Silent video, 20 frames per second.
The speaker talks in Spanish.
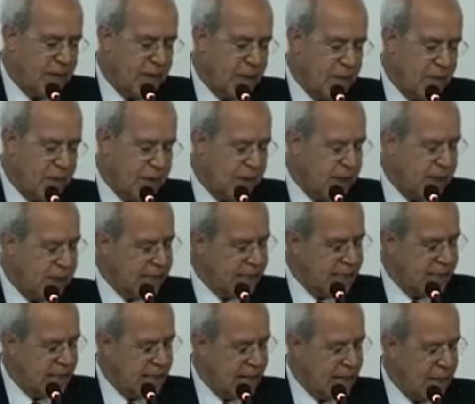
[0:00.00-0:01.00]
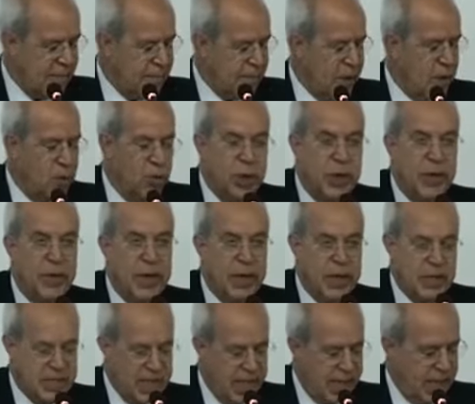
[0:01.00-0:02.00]
libre de ser el amigo
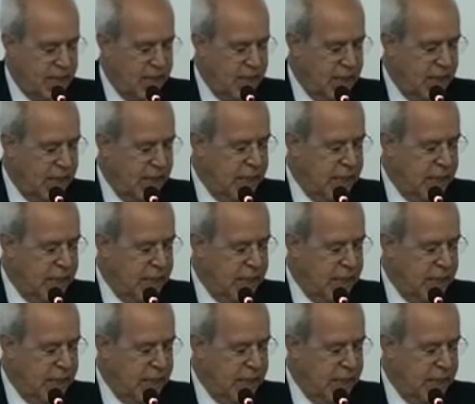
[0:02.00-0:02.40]
universal,